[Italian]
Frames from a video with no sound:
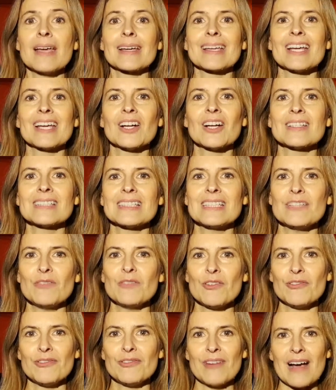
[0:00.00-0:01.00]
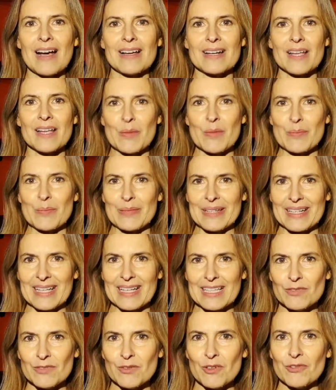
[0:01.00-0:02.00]
Che cosa devo fare?
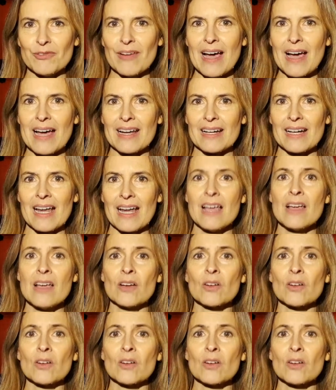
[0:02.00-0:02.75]
Perché devo farla?